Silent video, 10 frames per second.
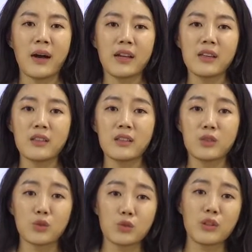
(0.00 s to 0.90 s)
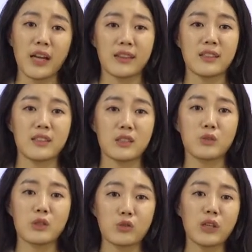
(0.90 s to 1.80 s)
마야인들은 순환,
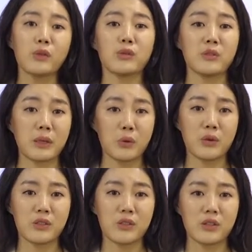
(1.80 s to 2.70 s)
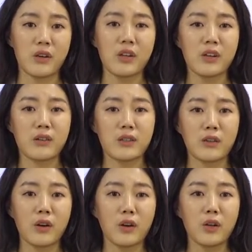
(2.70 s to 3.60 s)
지구의 순환론을 믿고 있었죠.
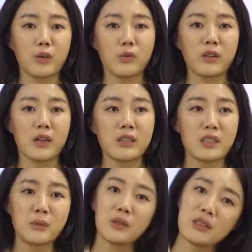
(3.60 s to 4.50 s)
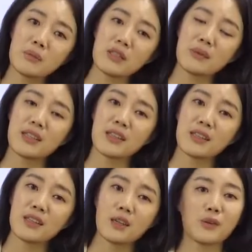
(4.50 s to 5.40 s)
그래서 우리가 12월
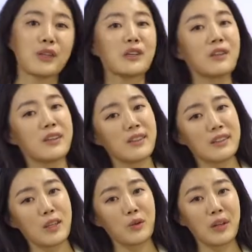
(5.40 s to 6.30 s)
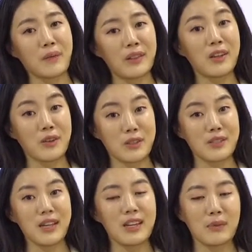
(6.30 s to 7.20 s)
31일이 끝나고 1월 1일을 새롭게 맞는
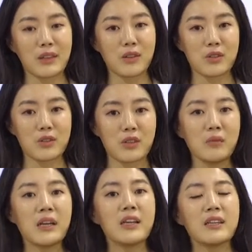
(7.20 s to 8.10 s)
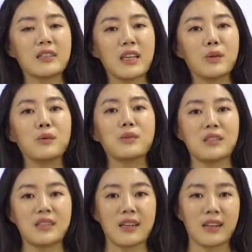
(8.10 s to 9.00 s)
것처럼 새해를 맞는 것처럼
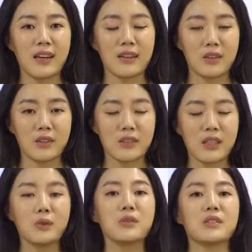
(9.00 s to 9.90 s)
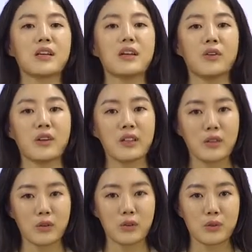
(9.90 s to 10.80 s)
새로운 시대가 어, 새로운 시대가
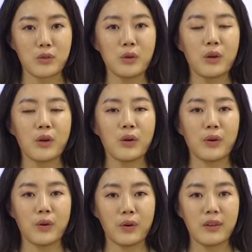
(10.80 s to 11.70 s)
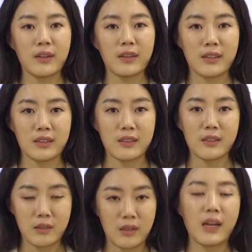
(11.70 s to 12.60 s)
열리는 것으로 어,
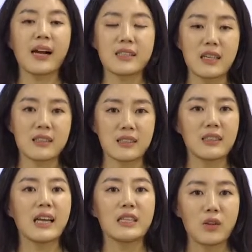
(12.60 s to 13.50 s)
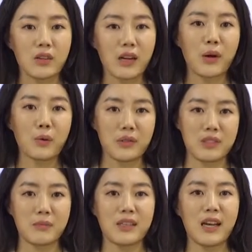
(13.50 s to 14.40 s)
그 학자들은 해석을 하고
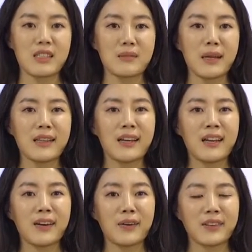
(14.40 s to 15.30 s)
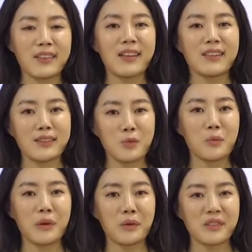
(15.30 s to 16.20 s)
있습니다. 하지만 어, 그때 그
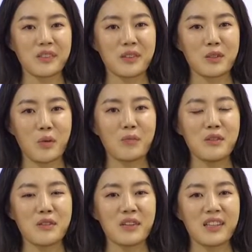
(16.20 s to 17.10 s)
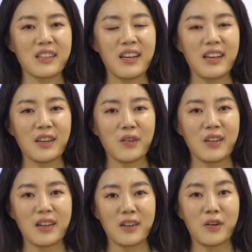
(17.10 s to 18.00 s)
종말론은 어떤 전문적인
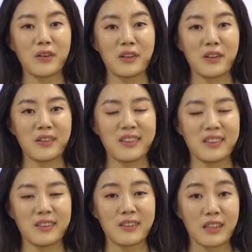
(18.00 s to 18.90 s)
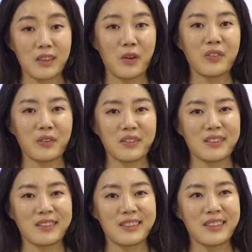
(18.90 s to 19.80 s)
견해가 결여되어 있던
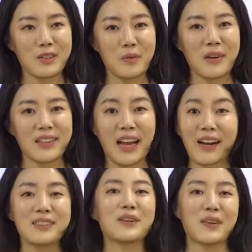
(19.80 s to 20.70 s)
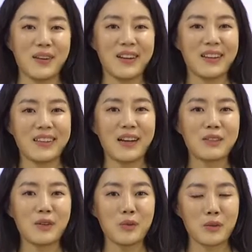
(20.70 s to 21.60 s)
어떤 정말 낭설,
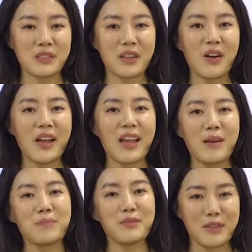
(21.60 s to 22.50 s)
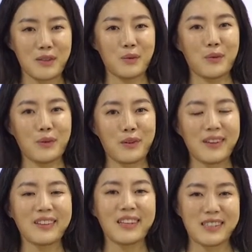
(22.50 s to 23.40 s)
낭설로서 해프닝으로
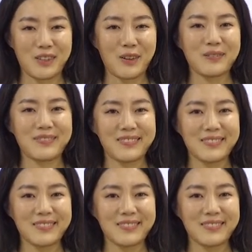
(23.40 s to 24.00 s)
끝났죠.